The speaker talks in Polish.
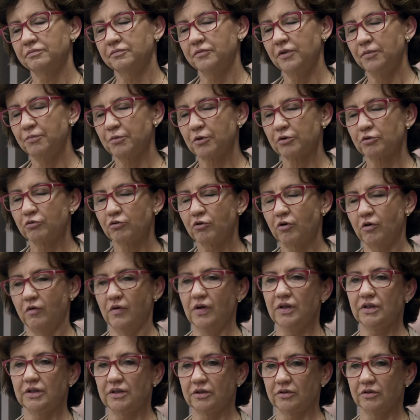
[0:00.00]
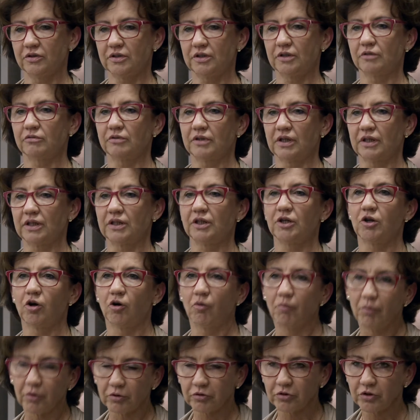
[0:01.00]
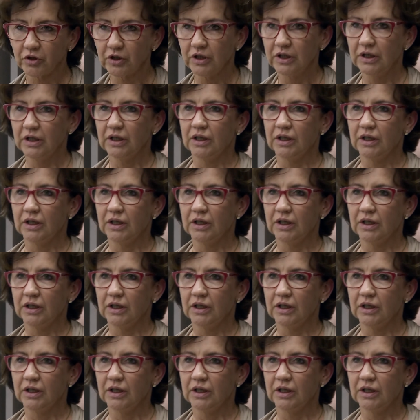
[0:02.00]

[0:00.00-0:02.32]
wyprodukowany został taki robot.